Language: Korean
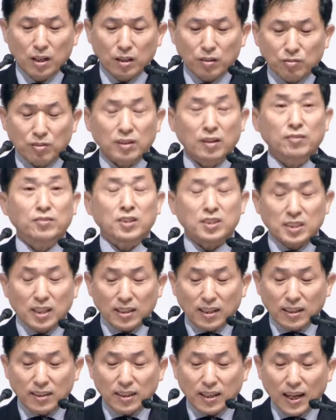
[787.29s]
예수님께서
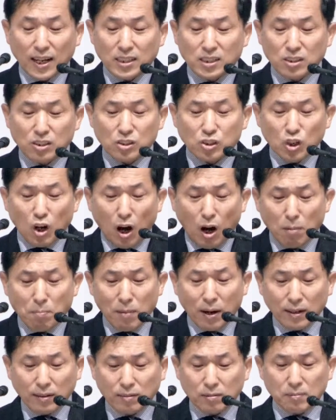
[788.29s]
제자들에게 하신
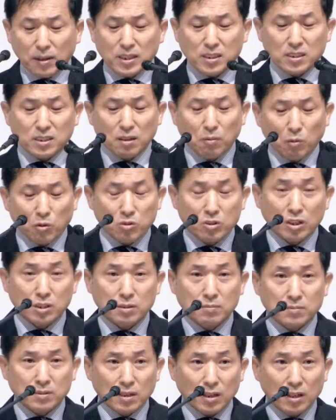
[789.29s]
처음 말씀하신 게 뭔지
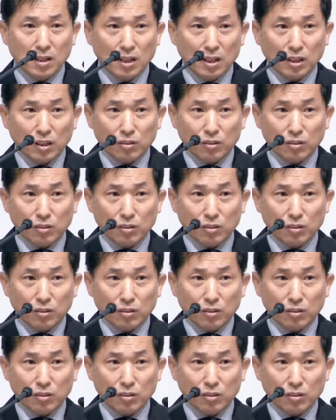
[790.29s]
아십니까?